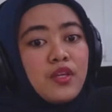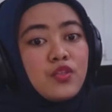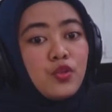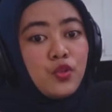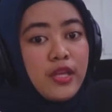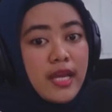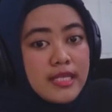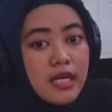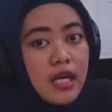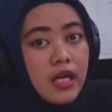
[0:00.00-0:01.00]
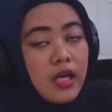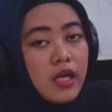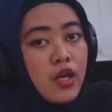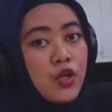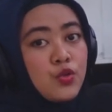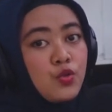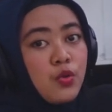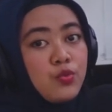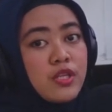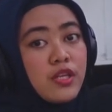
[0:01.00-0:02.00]
Contohnya aja, curah
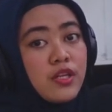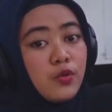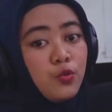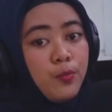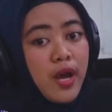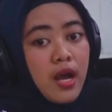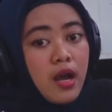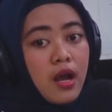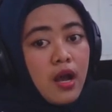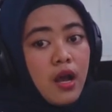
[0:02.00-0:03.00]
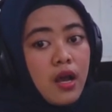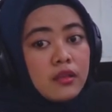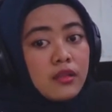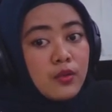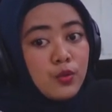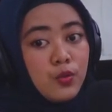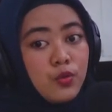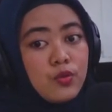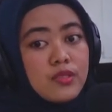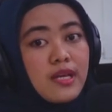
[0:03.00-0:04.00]
hujan yang di Kupang
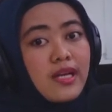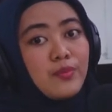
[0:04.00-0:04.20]
tentu sangat